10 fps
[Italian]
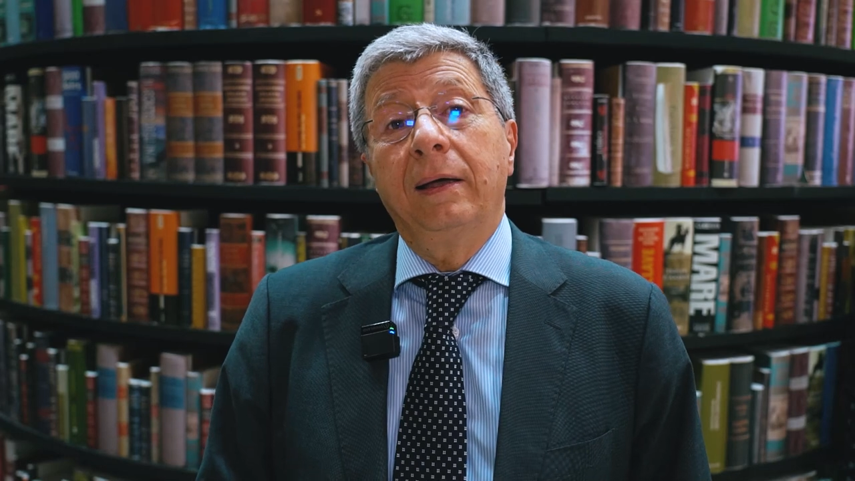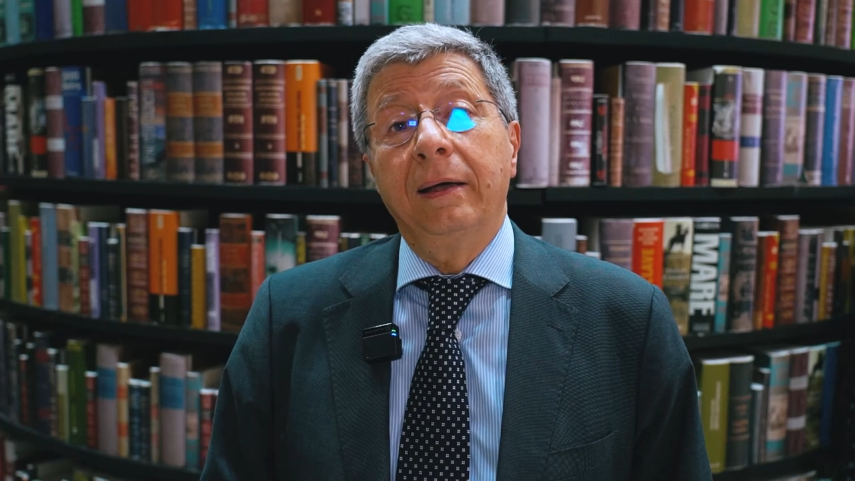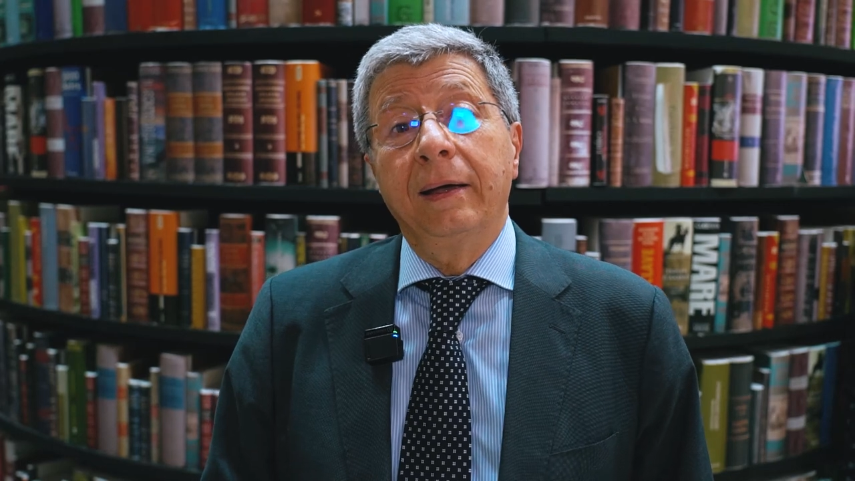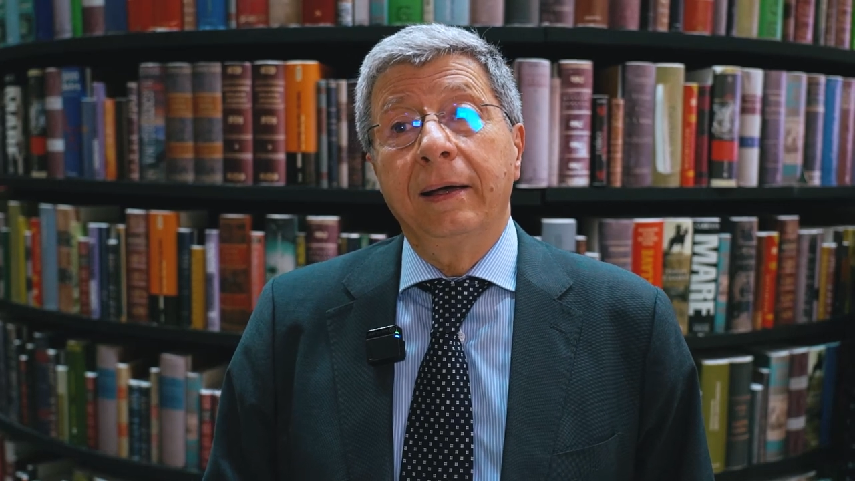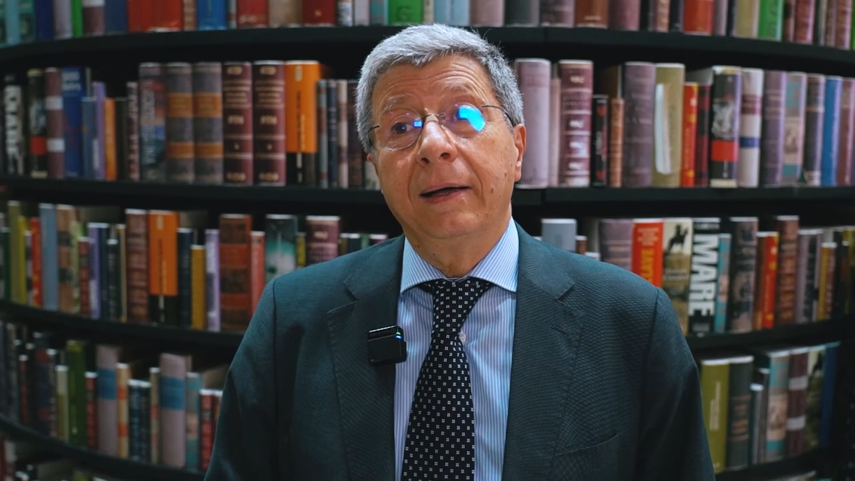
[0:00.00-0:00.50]

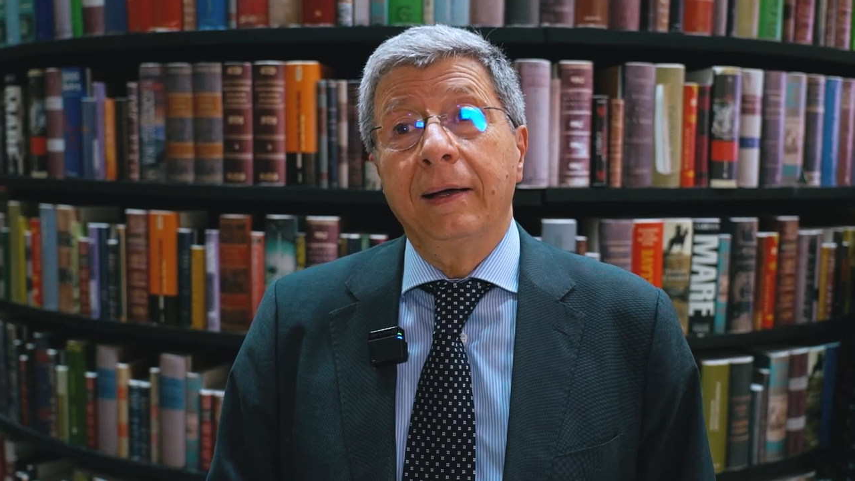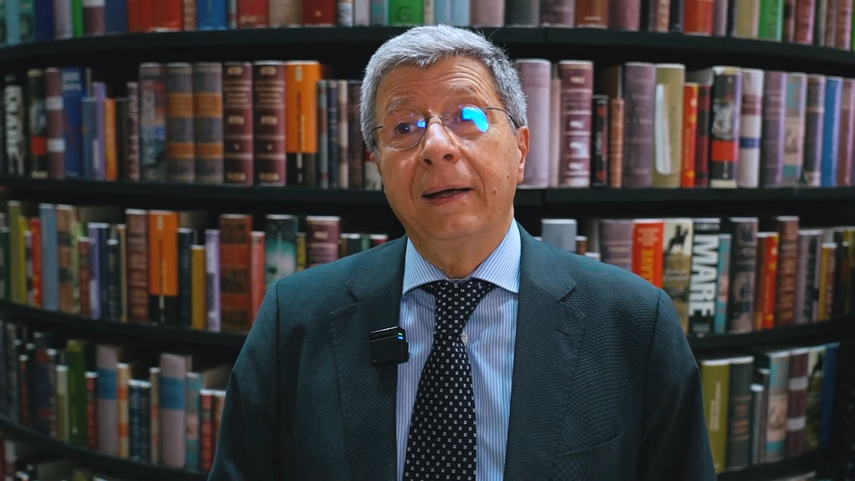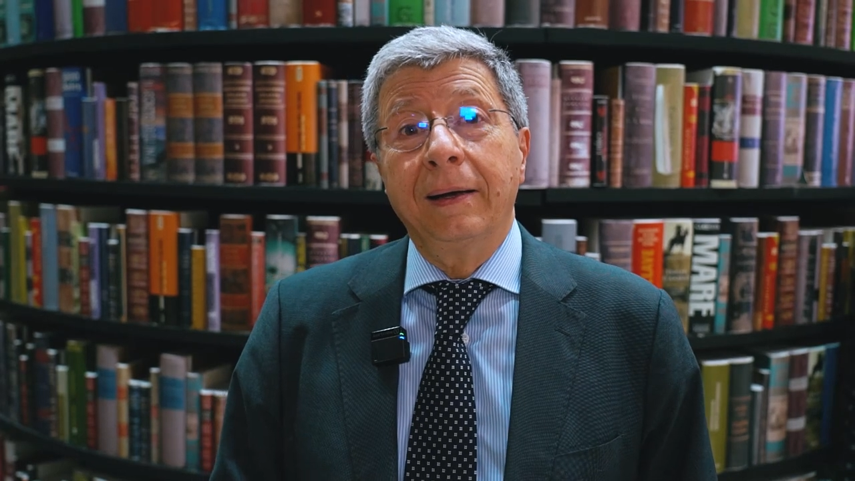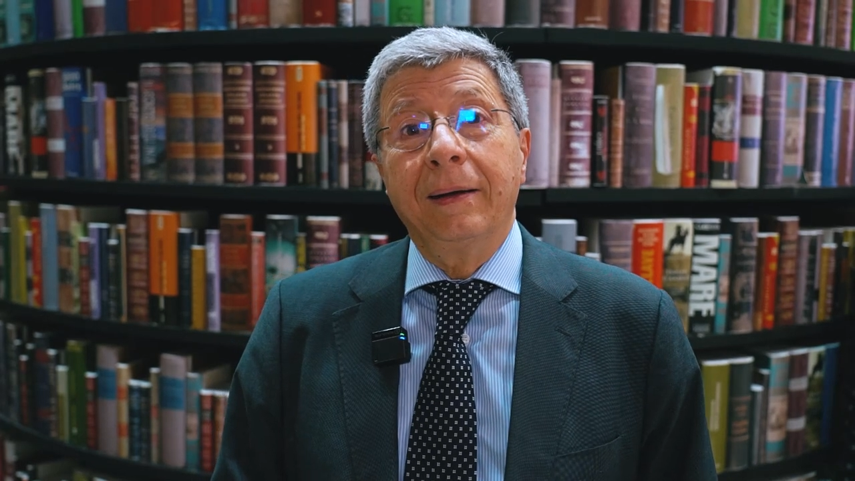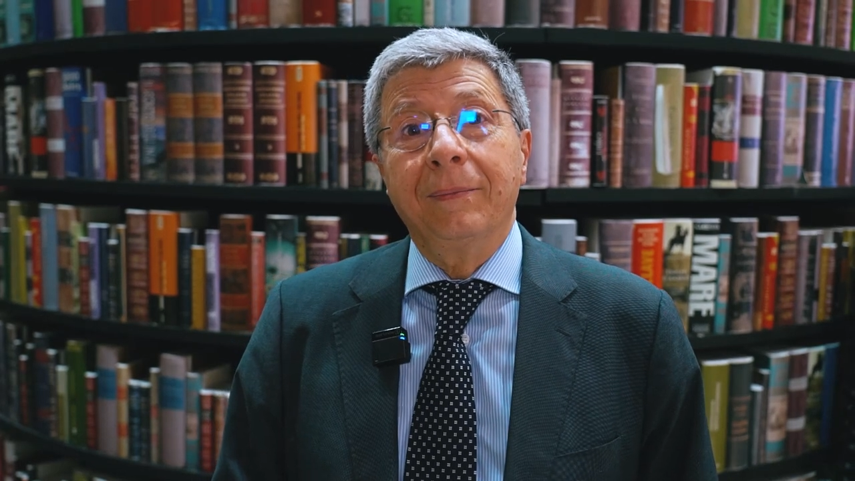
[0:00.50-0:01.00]

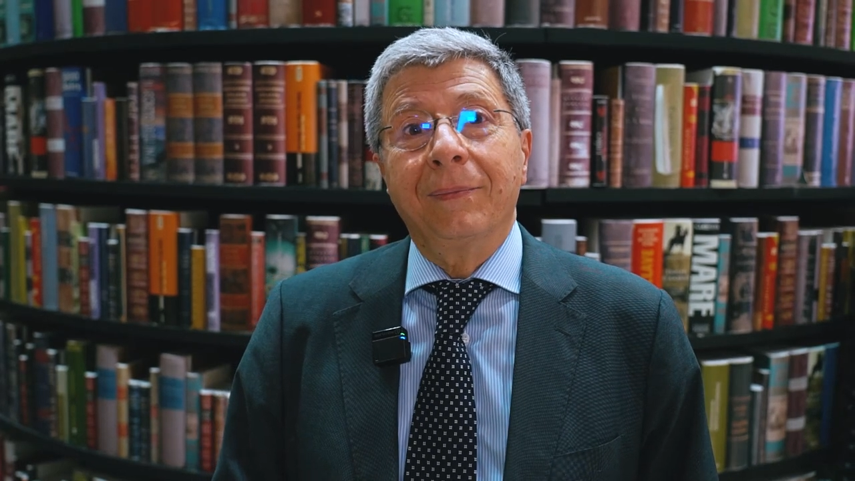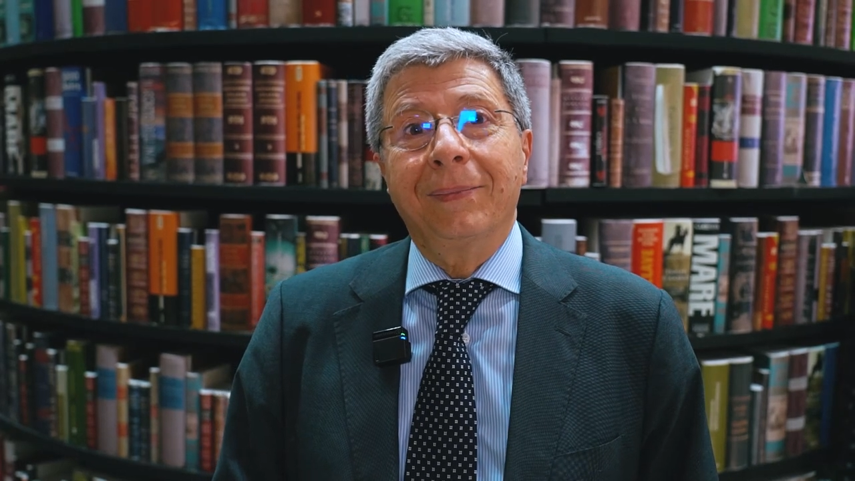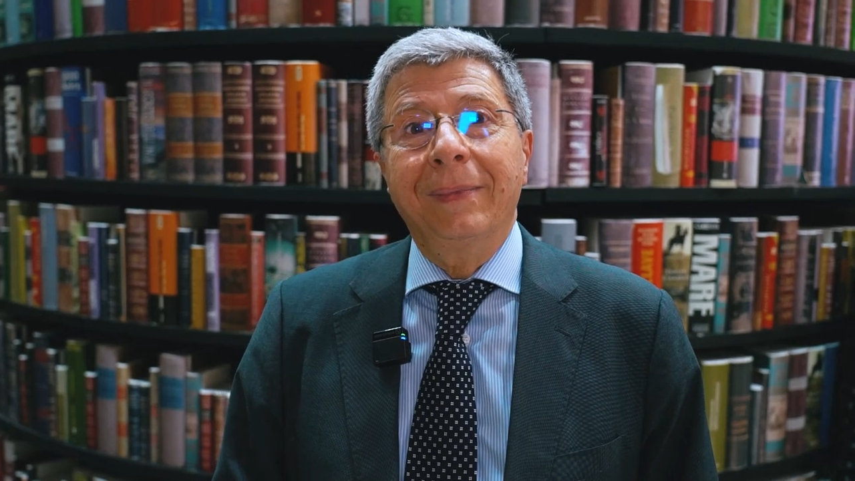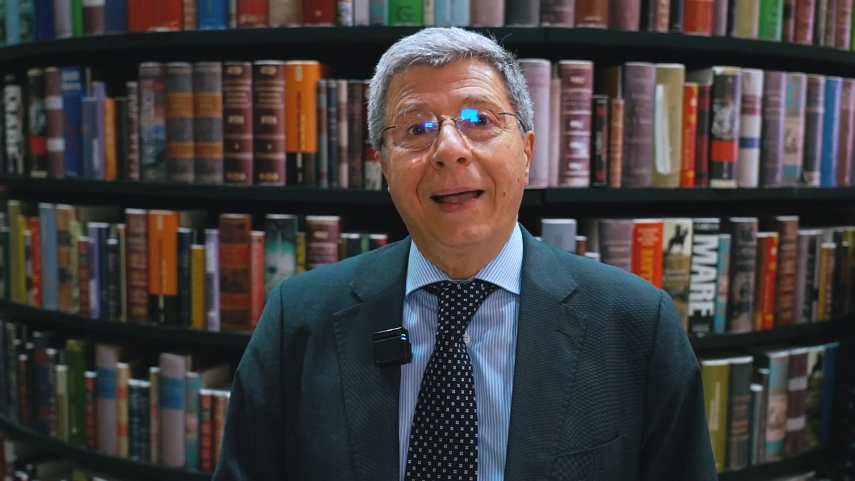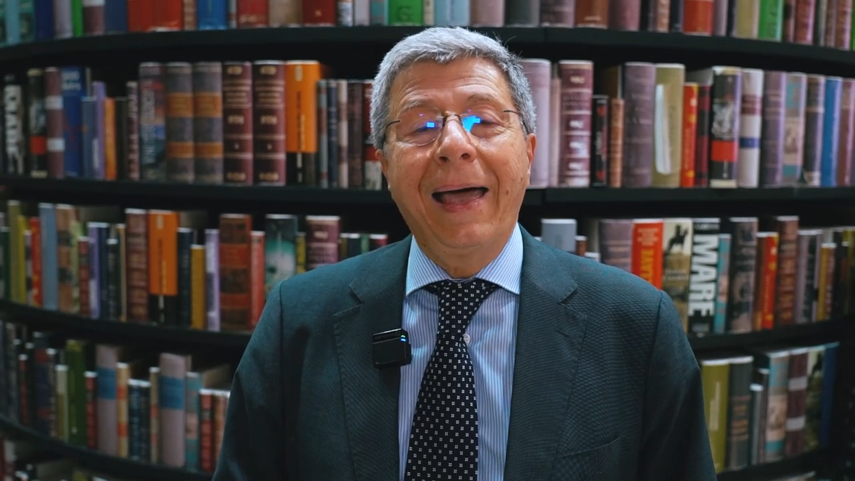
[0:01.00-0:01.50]
Eh,
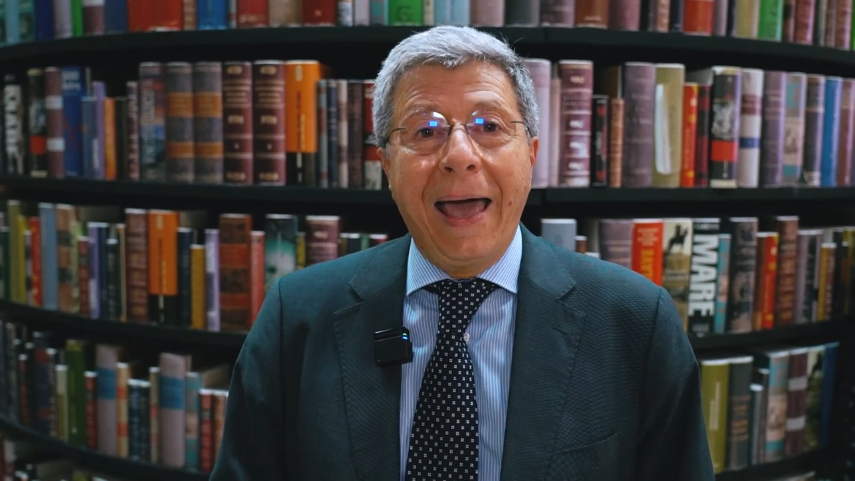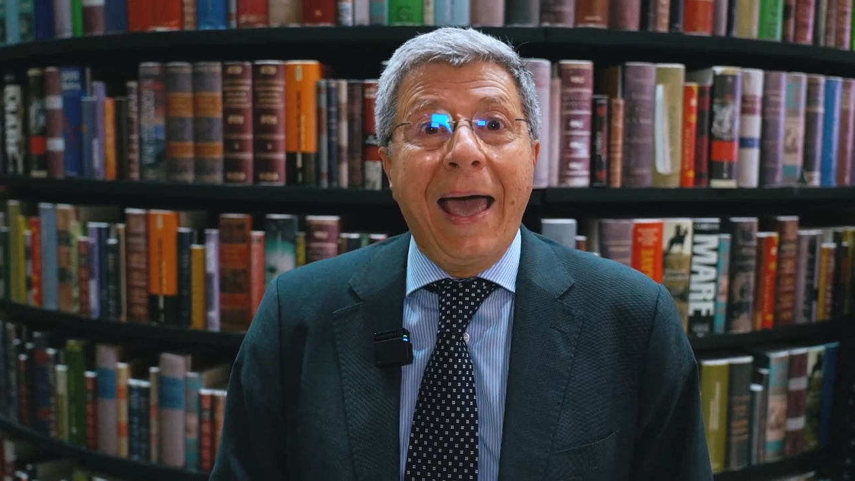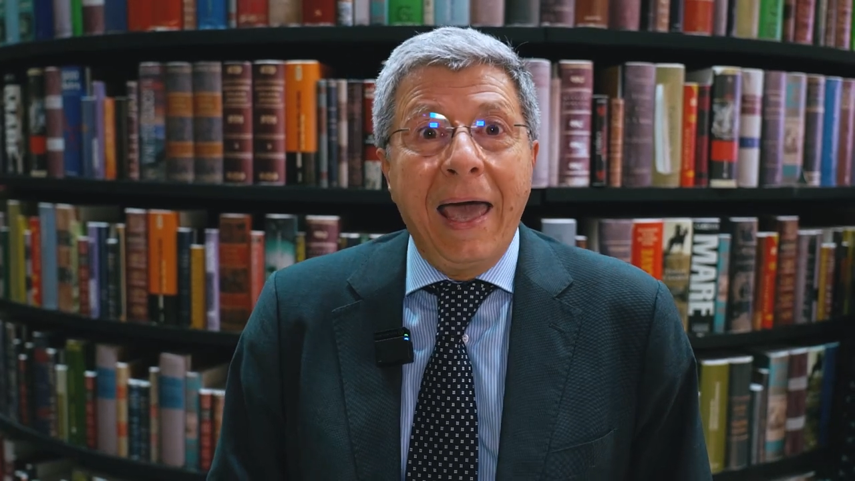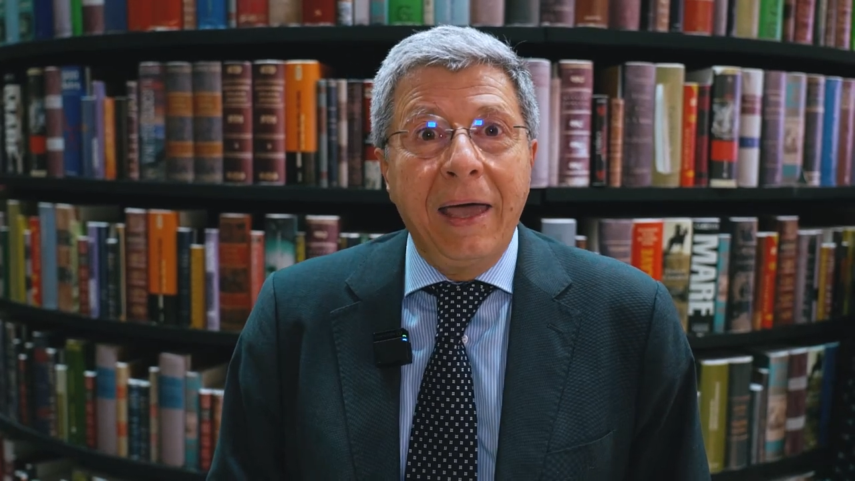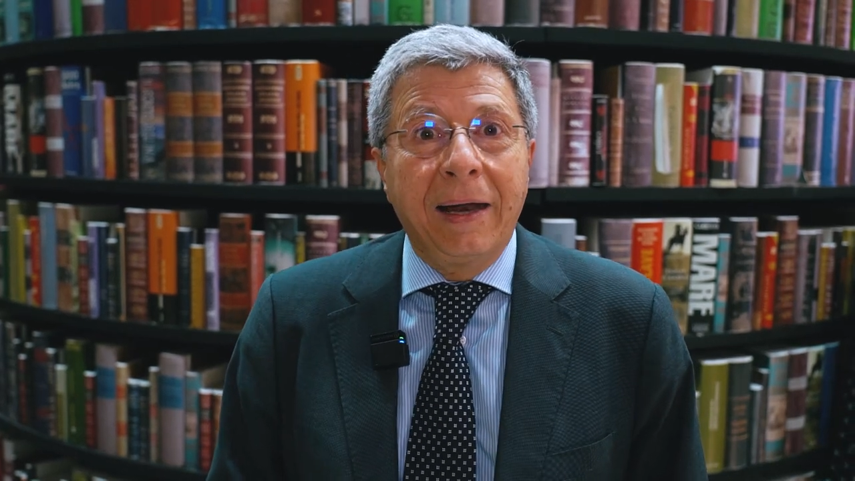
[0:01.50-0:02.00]

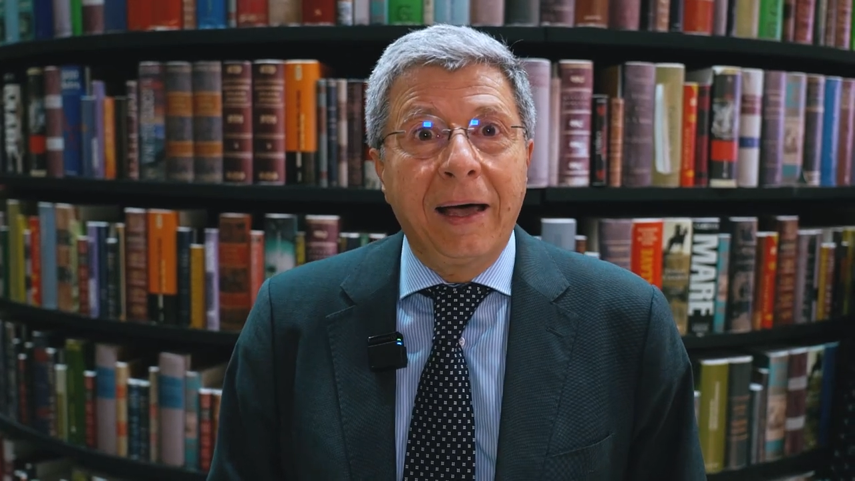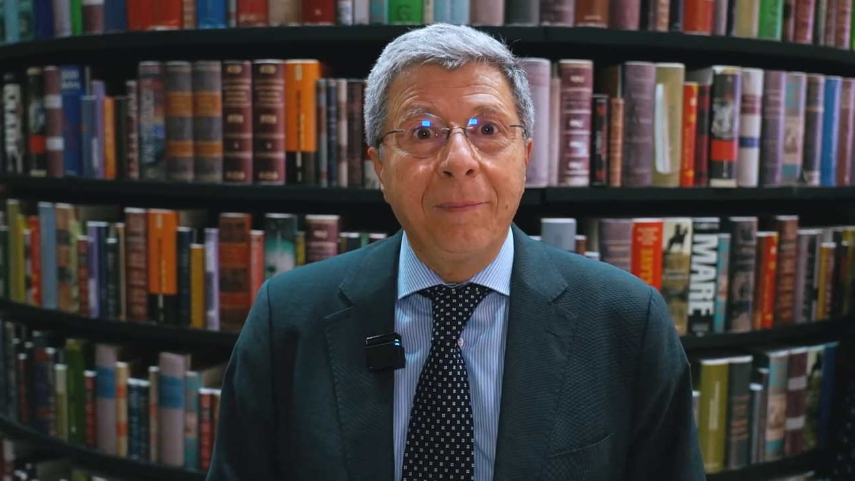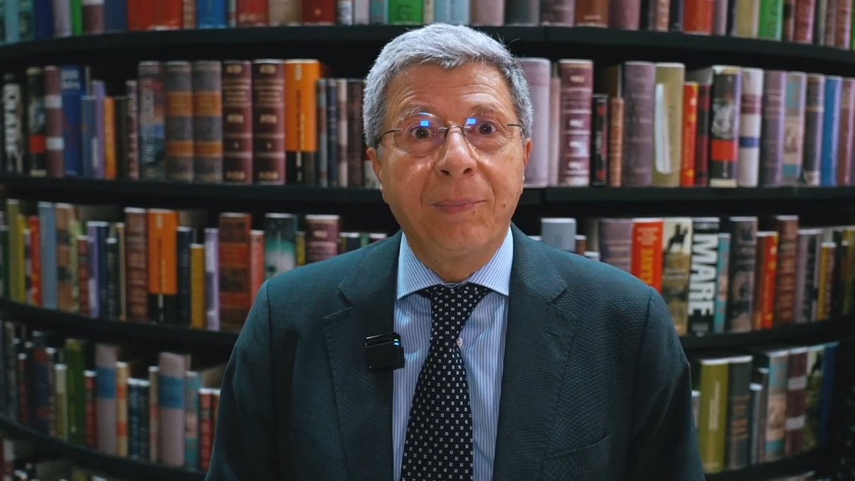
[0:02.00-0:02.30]
era